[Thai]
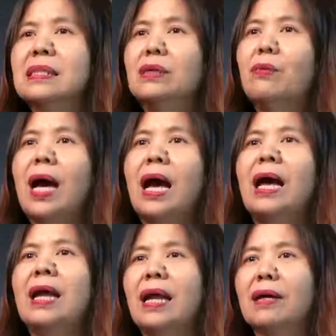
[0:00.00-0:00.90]
งคิดว่า
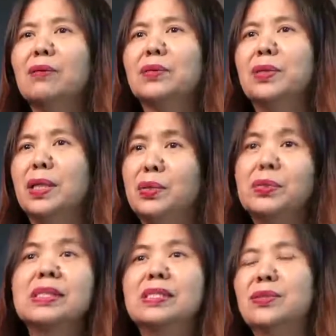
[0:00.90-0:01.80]
นักลงทุนใน
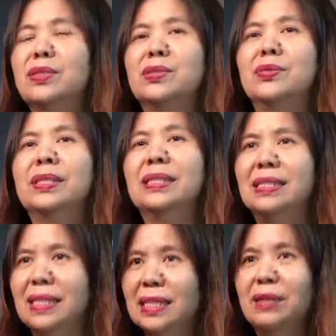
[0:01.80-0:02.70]
ยุค 4.0
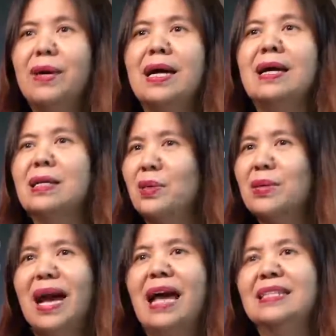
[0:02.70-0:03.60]
ดิฉันคิดว่าต้
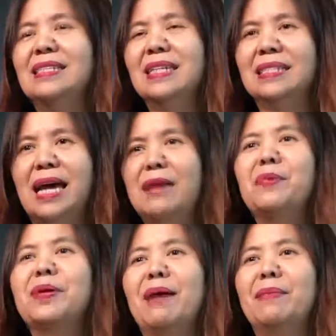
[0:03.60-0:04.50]
องการที่จะใช้
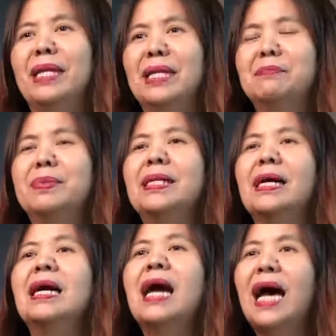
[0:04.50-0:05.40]
โปรแกรมอันนี้เพื่อ
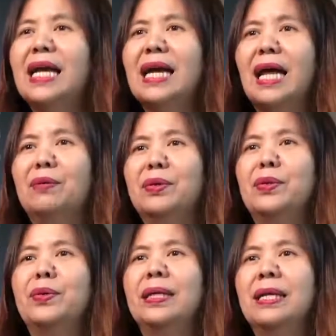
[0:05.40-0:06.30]
ให้การลง
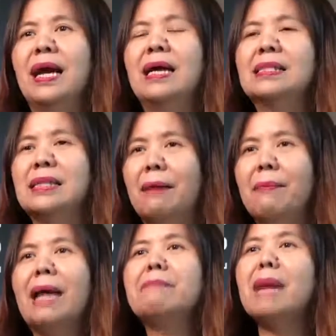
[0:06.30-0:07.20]
ทุนเนี่ยสา
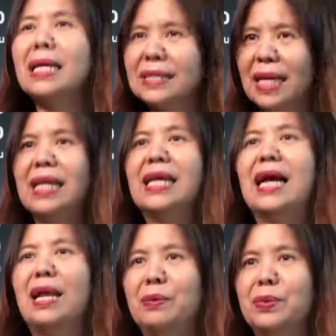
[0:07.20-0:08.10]
มารถมั่นใจใน
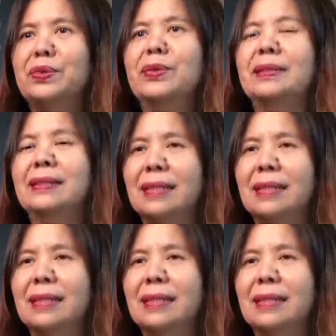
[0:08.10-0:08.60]
การลงทุน